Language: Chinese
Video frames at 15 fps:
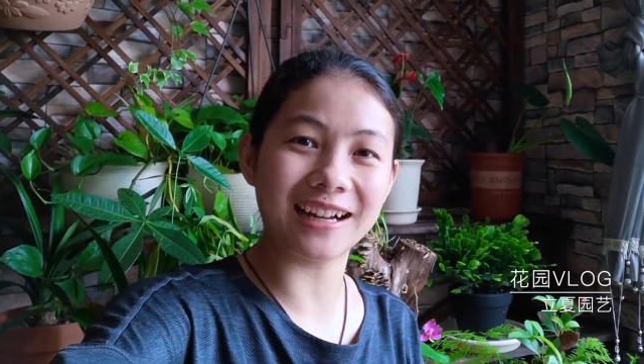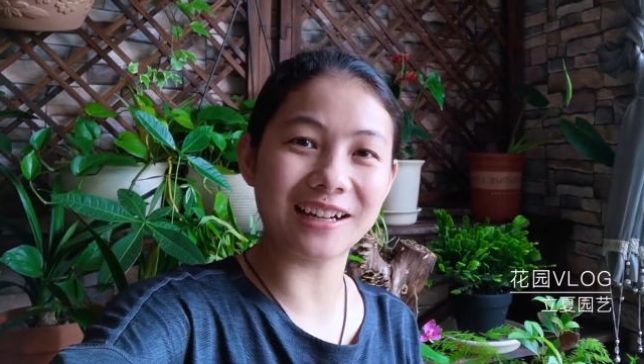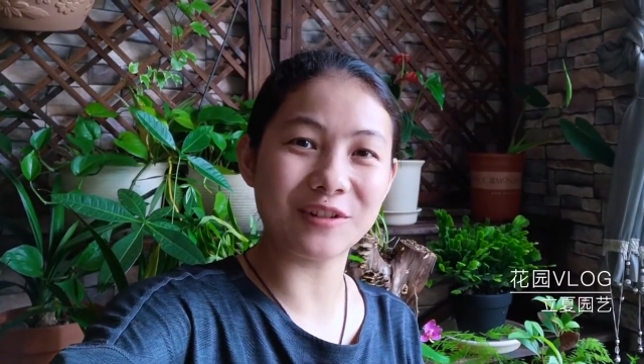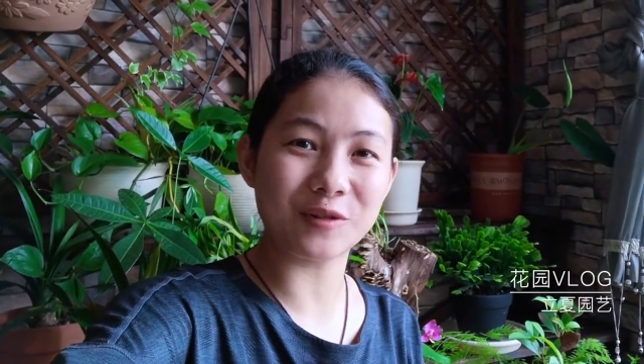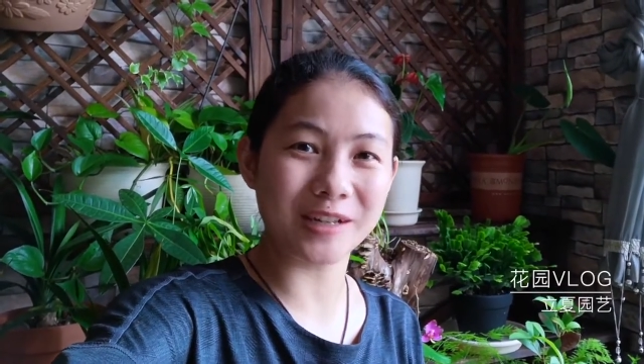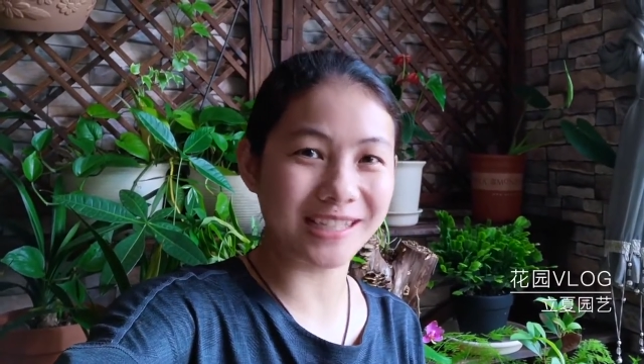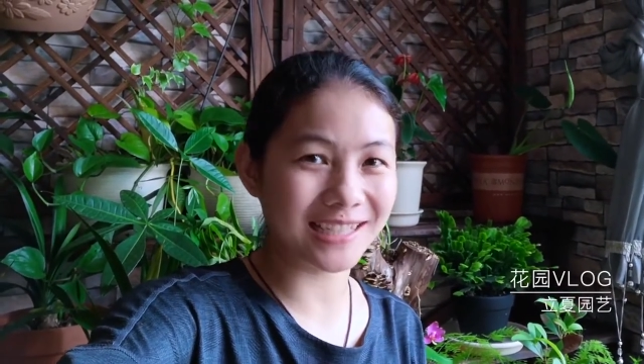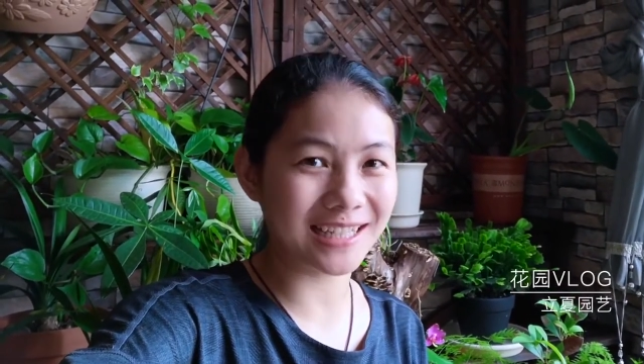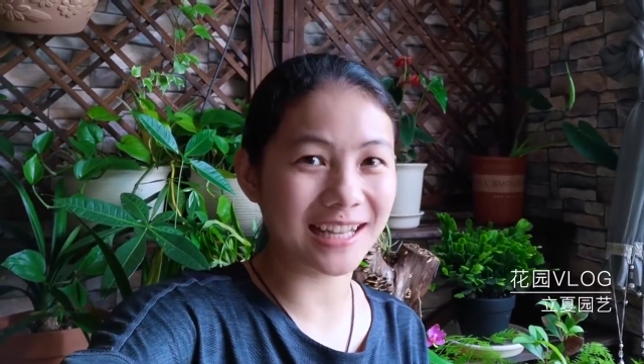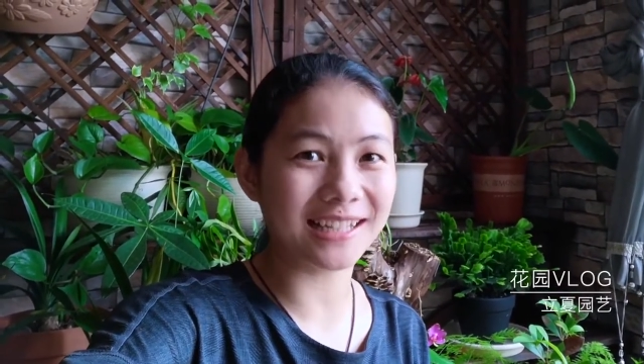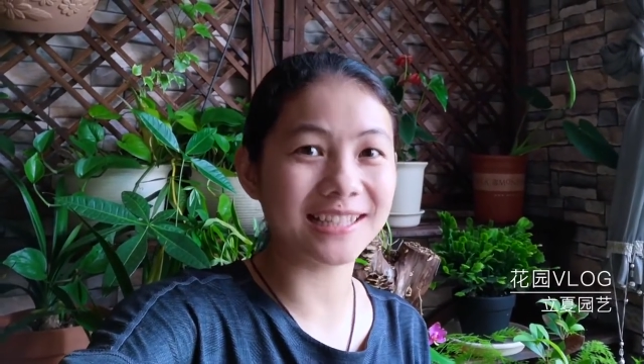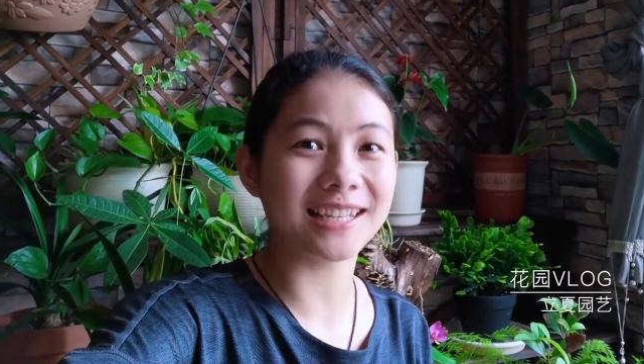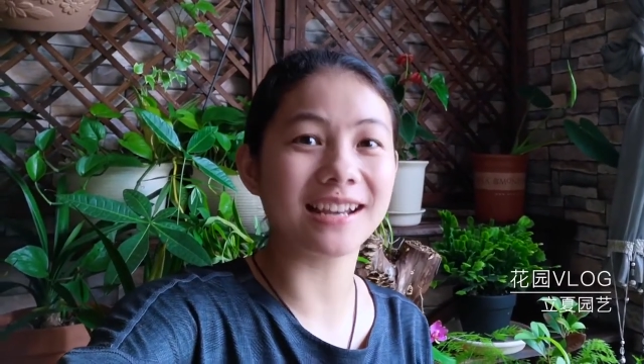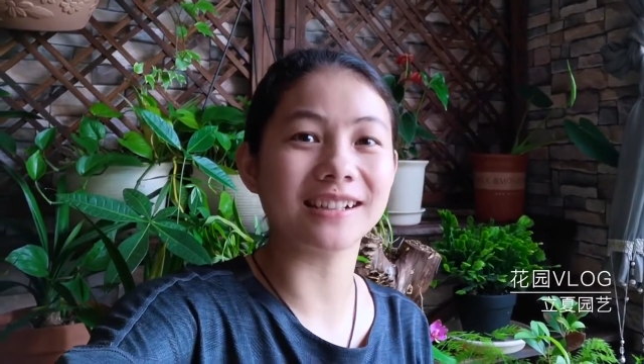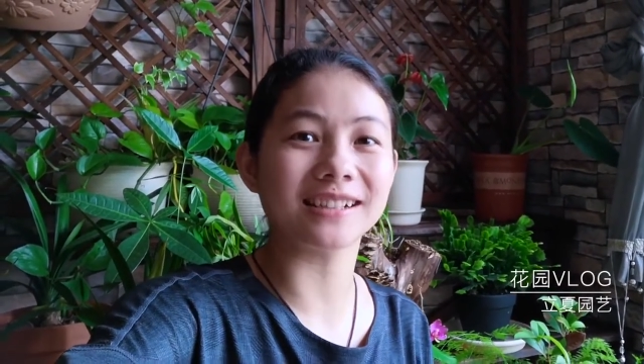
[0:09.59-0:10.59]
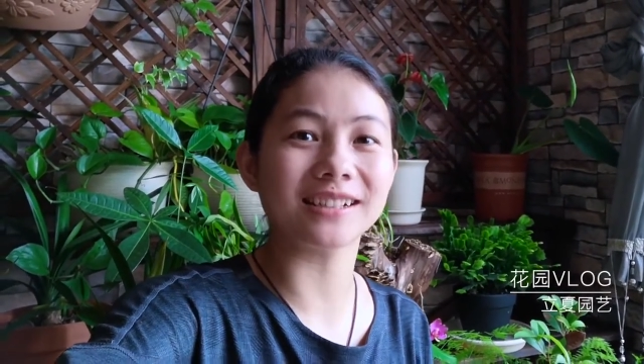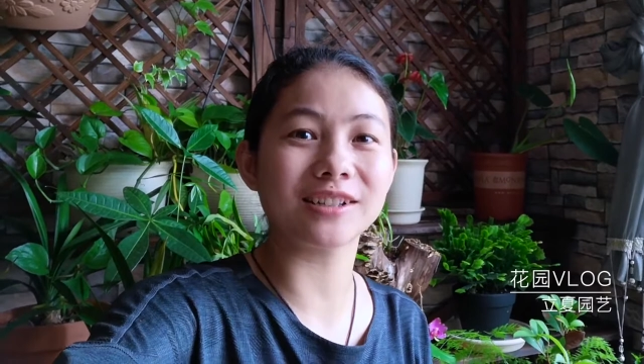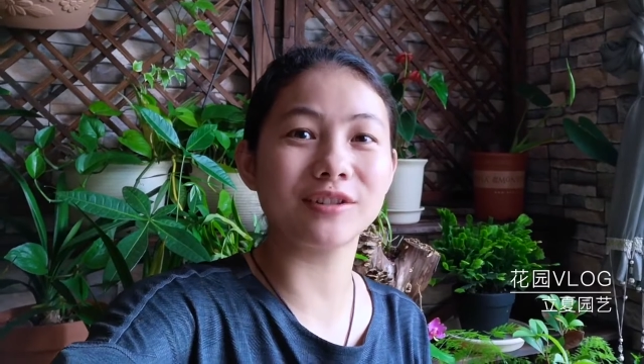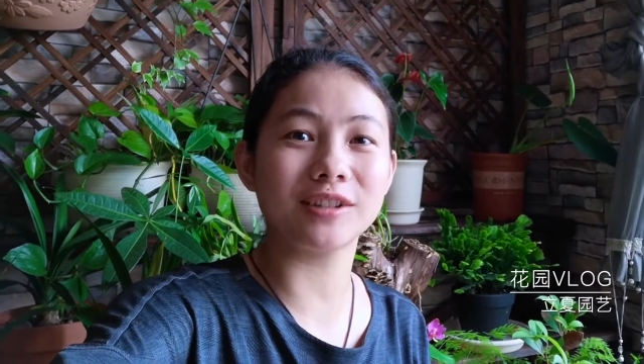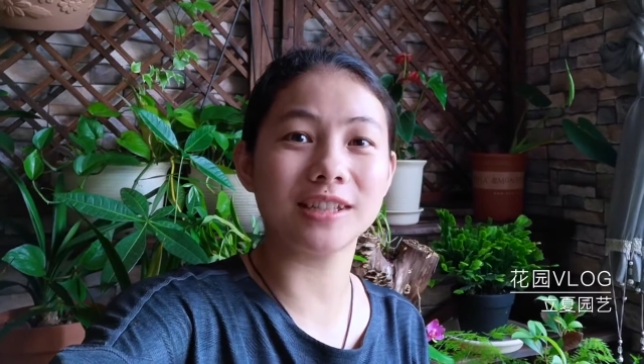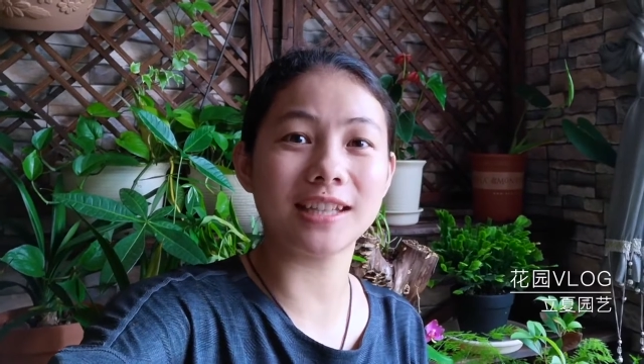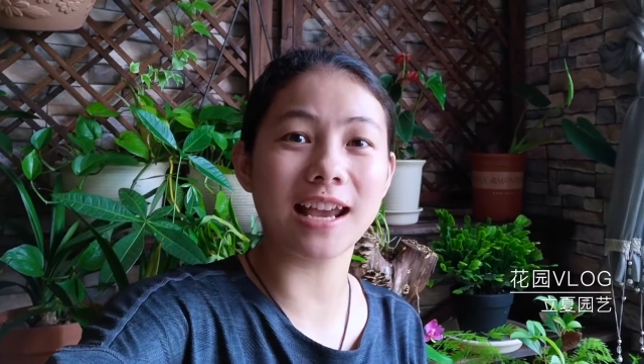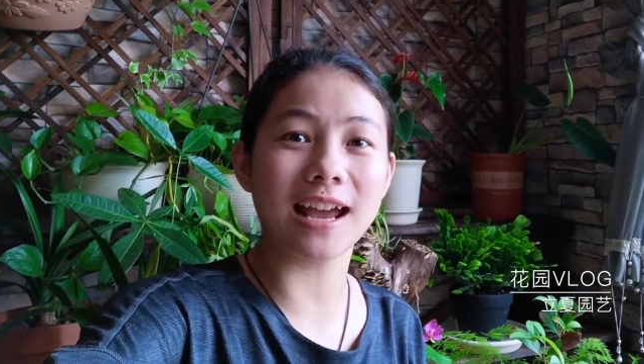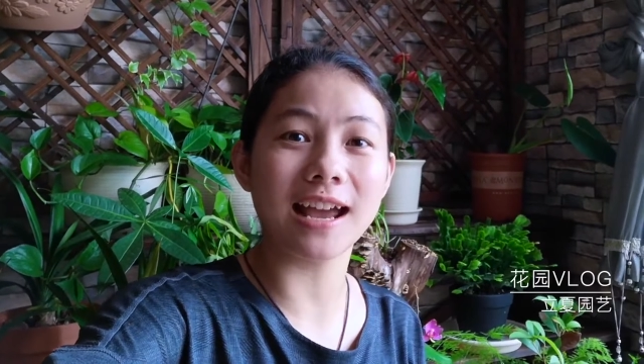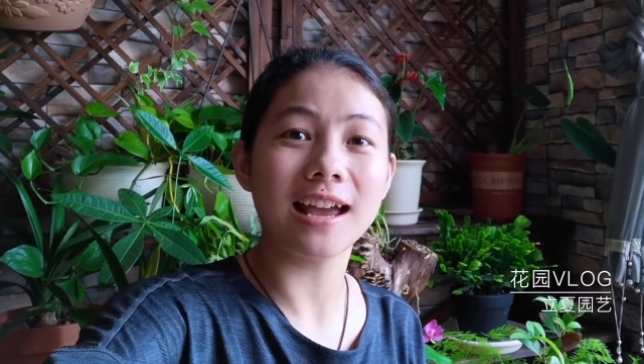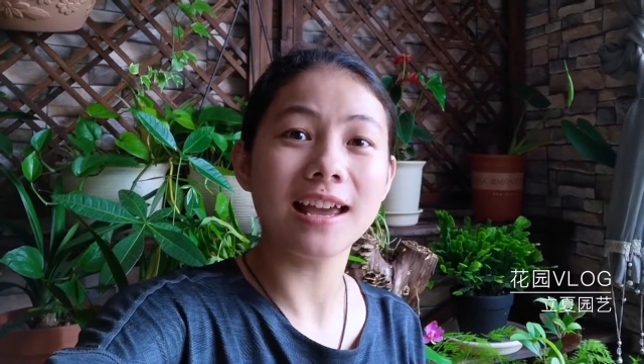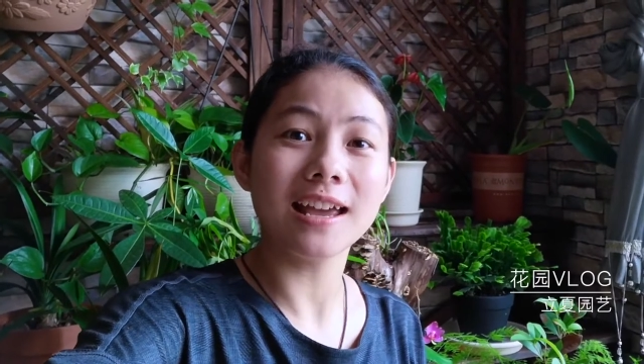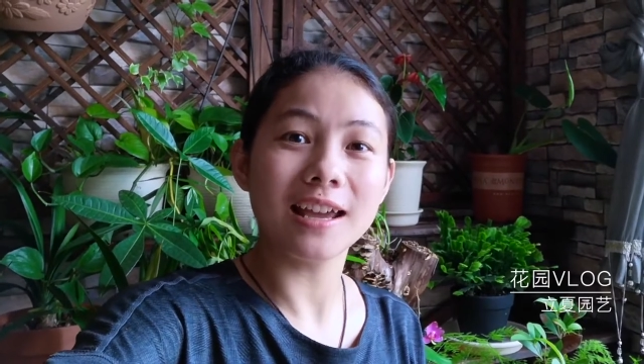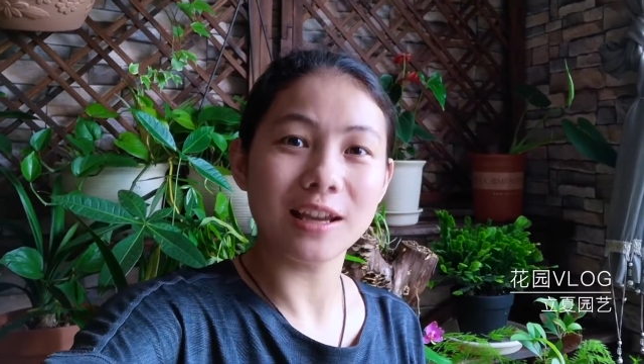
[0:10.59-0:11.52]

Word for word: 和我一起来享受一下